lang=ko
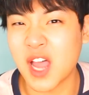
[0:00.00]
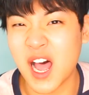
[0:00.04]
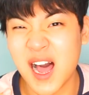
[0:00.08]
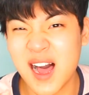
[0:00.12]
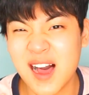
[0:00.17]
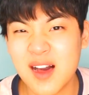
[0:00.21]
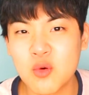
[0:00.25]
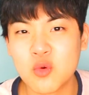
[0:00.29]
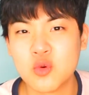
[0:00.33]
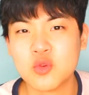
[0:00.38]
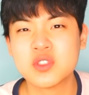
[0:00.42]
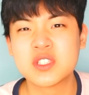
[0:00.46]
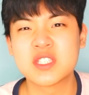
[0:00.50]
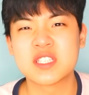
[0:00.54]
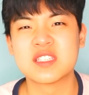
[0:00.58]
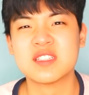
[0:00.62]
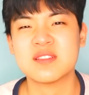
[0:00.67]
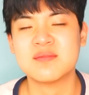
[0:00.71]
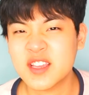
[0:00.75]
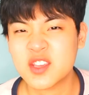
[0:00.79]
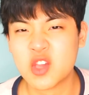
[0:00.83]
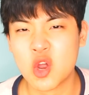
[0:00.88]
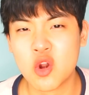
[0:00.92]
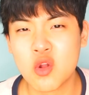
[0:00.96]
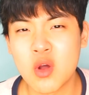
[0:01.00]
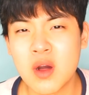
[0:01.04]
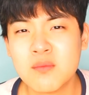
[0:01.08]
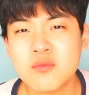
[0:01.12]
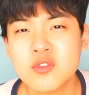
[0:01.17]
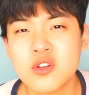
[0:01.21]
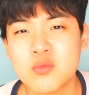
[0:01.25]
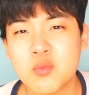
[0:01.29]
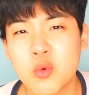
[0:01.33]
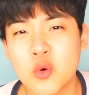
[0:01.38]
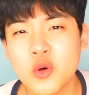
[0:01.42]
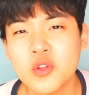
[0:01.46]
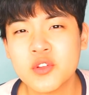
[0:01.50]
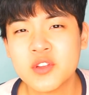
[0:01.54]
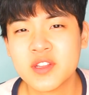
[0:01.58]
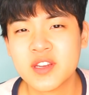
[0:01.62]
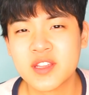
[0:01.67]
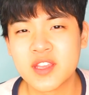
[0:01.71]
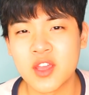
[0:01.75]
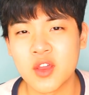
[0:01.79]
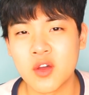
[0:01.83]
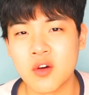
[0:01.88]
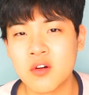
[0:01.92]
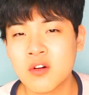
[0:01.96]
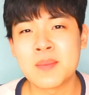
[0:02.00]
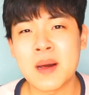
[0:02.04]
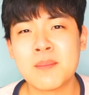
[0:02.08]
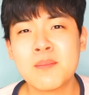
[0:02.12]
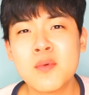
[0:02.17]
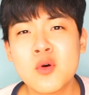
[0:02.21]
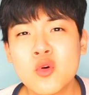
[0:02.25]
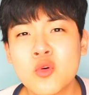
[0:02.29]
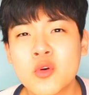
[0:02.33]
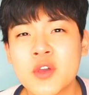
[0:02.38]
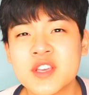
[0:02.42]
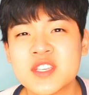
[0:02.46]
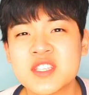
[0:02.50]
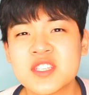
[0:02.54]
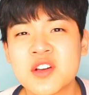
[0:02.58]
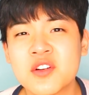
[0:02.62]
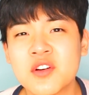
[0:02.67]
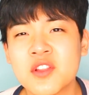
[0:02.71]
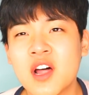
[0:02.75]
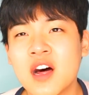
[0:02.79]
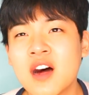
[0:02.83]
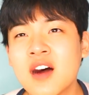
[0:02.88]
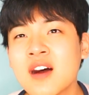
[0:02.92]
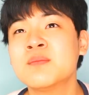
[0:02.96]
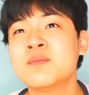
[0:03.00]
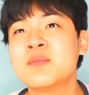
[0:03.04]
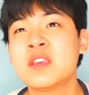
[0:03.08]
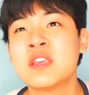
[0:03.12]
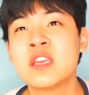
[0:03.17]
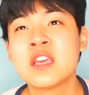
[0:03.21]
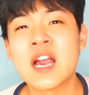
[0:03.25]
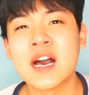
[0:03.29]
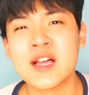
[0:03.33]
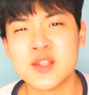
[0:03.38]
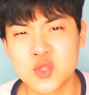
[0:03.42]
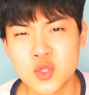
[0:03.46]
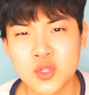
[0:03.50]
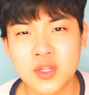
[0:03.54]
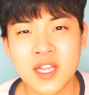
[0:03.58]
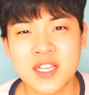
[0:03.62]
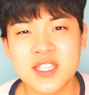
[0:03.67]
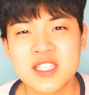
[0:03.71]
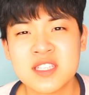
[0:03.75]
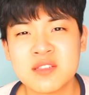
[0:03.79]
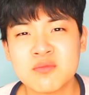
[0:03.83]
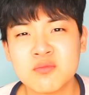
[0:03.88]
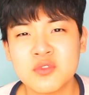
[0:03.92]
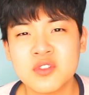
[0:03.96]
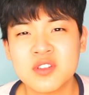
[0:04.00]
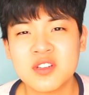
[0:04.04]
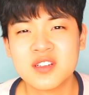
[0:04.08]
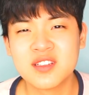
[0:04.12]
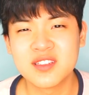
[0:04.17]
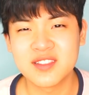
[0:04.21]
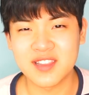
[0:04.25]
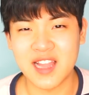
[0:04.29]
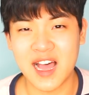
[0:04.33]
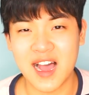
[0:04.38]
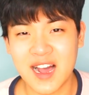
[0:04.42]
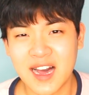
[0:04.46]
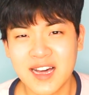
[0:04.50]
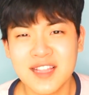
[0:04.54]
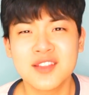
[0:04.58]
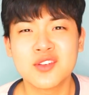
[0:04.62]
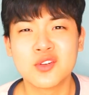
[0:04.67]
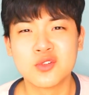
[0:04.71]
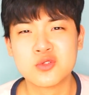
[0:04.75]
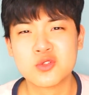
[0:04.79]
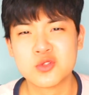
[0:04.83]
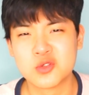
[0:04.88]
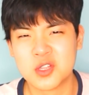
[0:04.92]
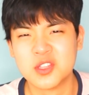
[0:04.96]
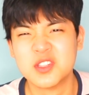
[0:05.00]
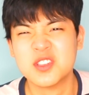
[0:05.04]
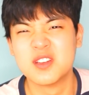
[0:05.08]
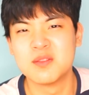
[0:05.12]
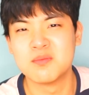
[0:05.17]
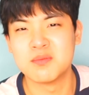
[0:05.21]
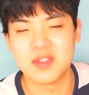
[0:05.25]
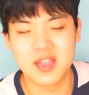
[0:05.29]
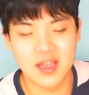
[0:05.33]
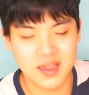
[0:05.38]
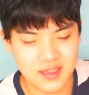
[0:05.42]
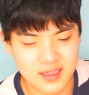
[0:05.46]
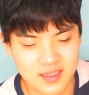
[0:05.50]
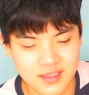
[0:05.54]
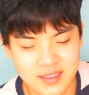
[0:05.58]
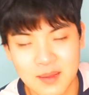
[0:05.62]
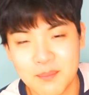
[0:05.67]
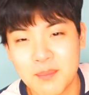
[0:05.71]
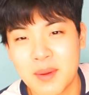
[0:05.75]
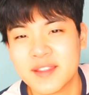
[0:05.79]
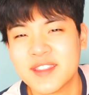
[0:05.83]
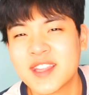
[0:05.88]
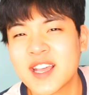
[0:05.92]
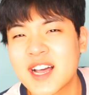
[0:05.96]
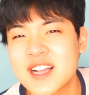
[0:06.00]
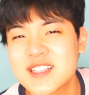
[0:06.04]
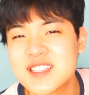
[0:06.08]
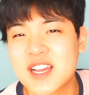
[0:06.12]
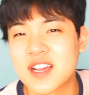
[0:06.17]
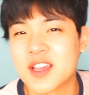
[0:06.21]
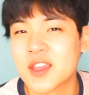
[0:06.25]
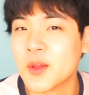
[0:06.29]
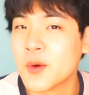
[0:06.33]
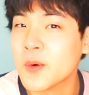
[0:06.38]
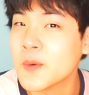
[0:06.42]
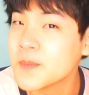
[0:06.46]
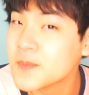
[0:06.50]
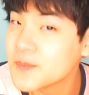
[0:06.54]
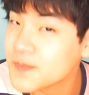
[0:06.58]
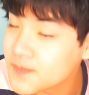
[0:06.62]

다 하고 지금 결과물을 보여드릴게요 밥 먹고 계시거나 비위가 안 좋다 하시는 분들은 나가는 걸 추천드립니다 일단 반대까지 할게요